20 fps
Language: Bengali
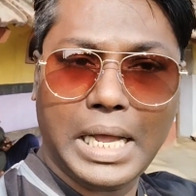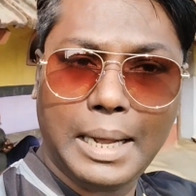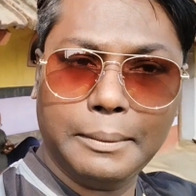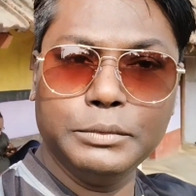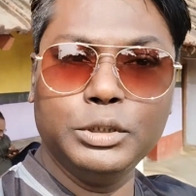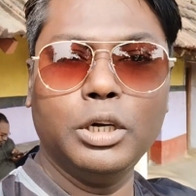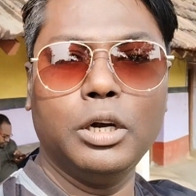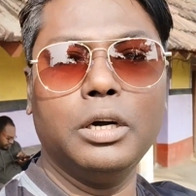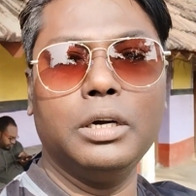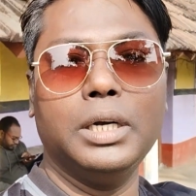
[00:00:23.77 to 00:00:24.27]

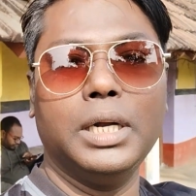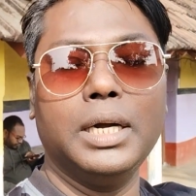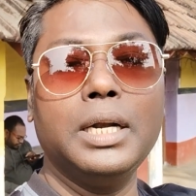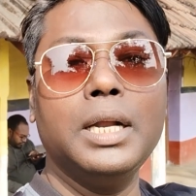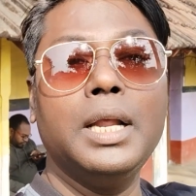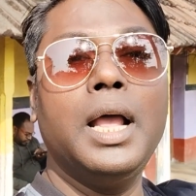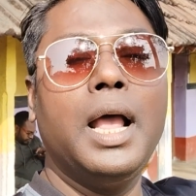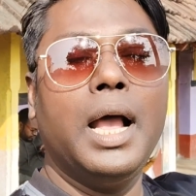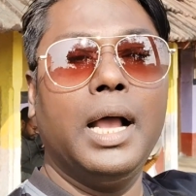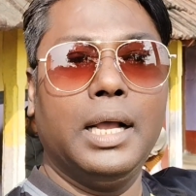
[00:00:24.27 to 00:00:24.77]
আমঝর্নার
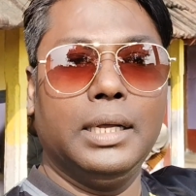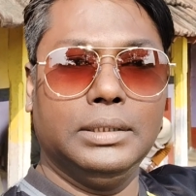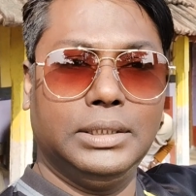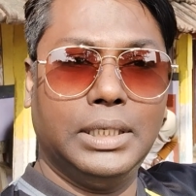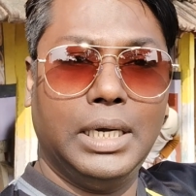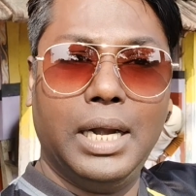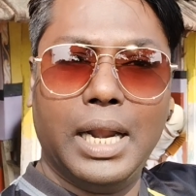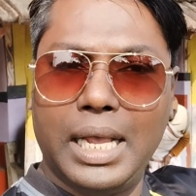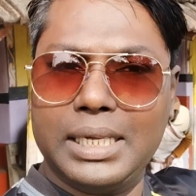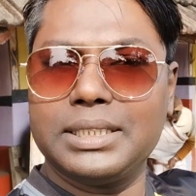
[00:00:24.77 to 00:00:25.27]

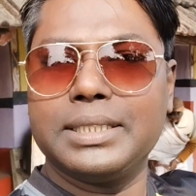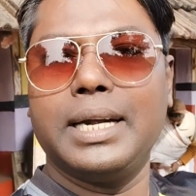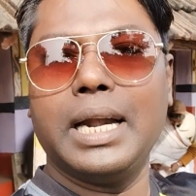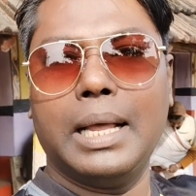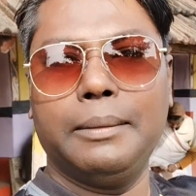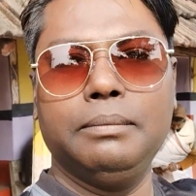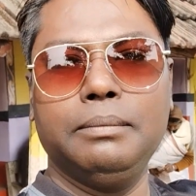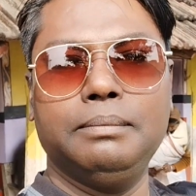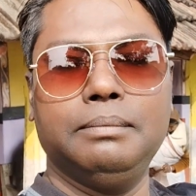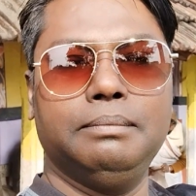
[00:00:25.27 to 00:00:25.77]
যে লাস্ট
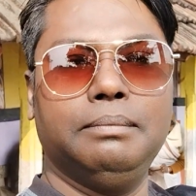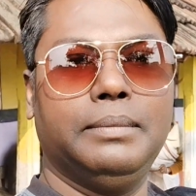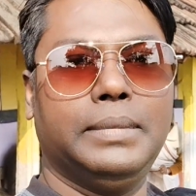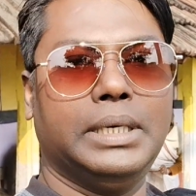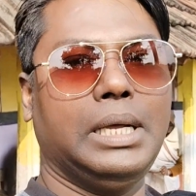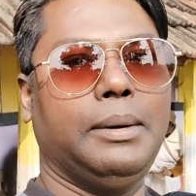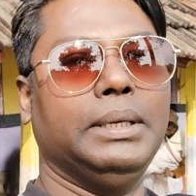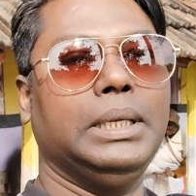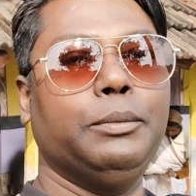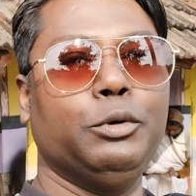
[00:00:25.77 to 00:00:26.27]
গ্রাম
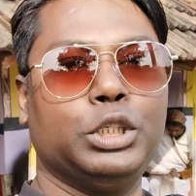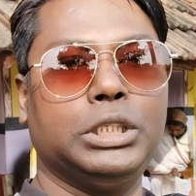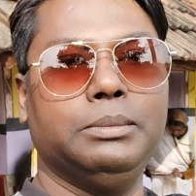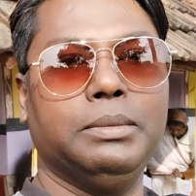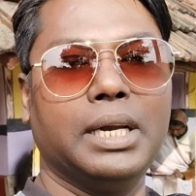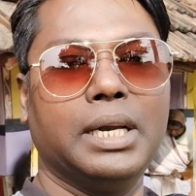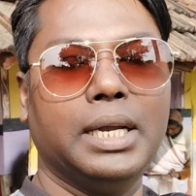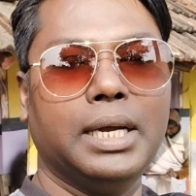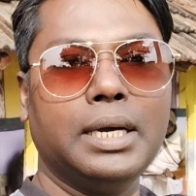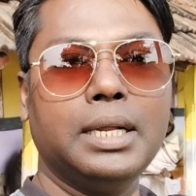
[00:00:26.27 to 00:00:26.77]
মানে আমাদের
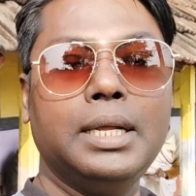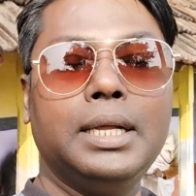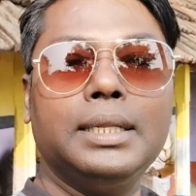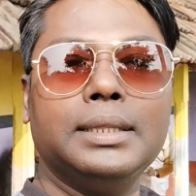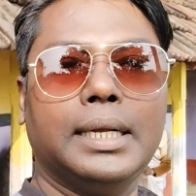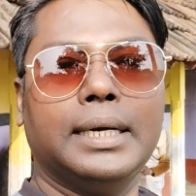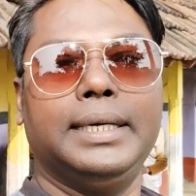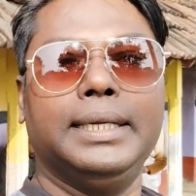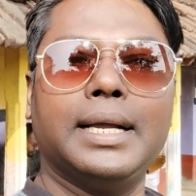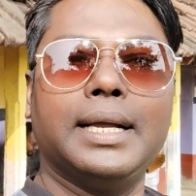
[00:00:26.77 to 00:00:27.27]
পশ্চিমবাংলার
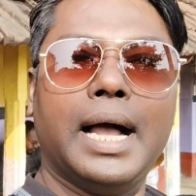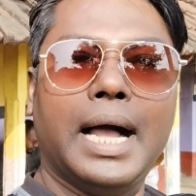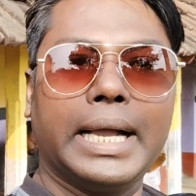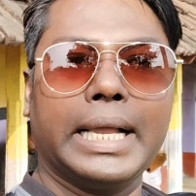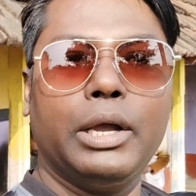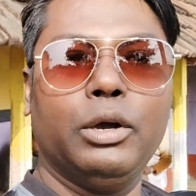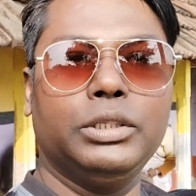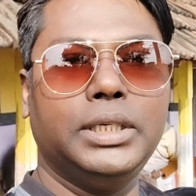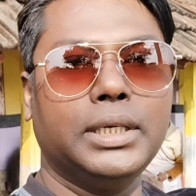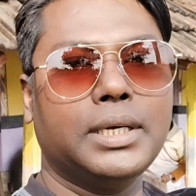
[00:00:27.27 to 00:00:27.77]
তার ঠিক
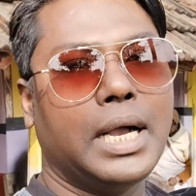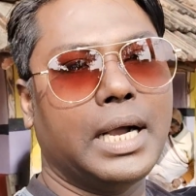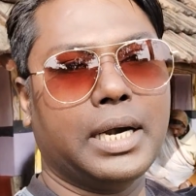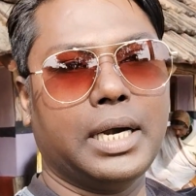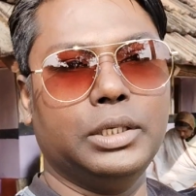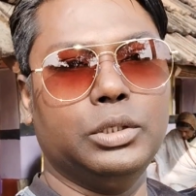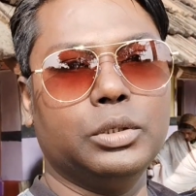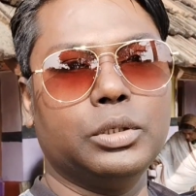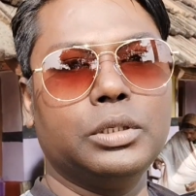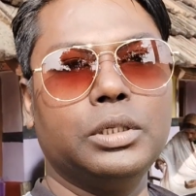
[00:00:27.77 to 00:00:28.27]
আগে হচ্ছে
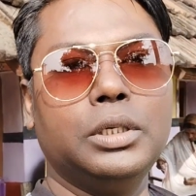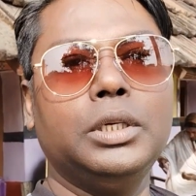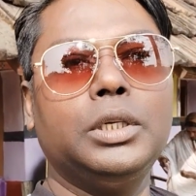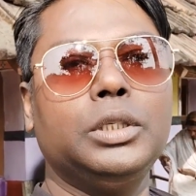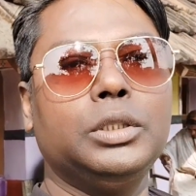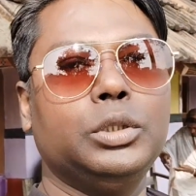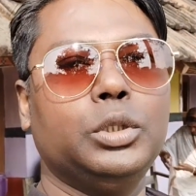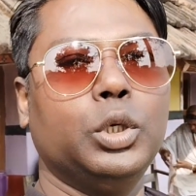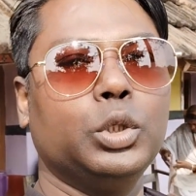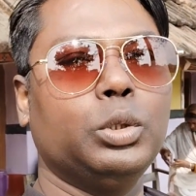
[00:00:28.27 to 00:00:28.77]
কাঁকড়াঝোর
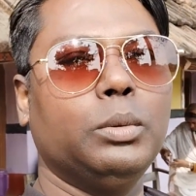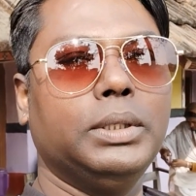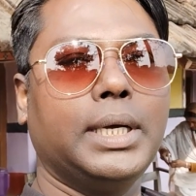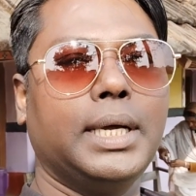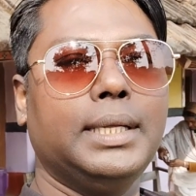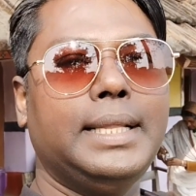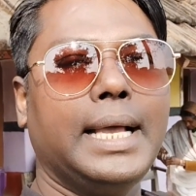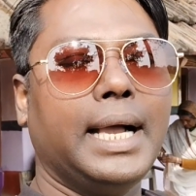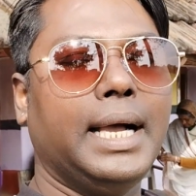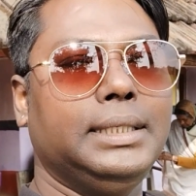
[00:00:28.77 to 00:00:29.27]
তো
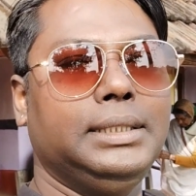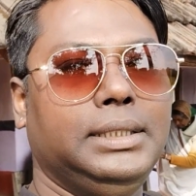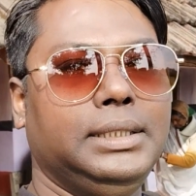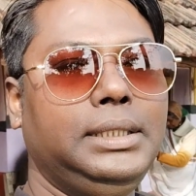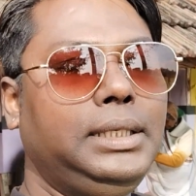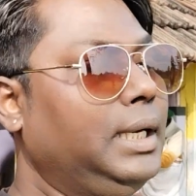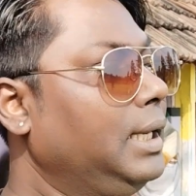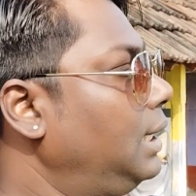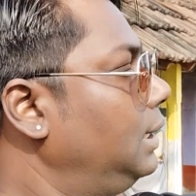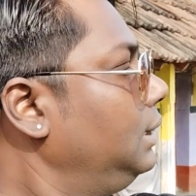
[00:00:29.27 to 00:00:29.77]
তোমাদেরকে দেখাচ্ছি
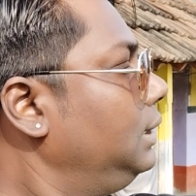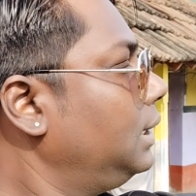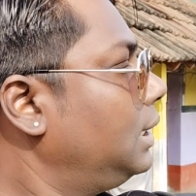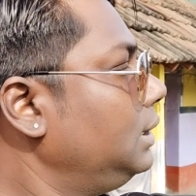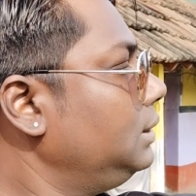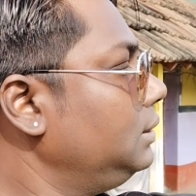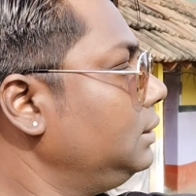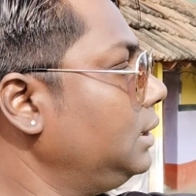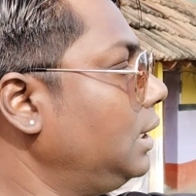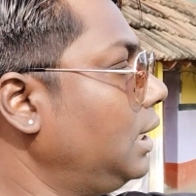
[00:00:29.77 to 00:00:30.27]
এখান থেকে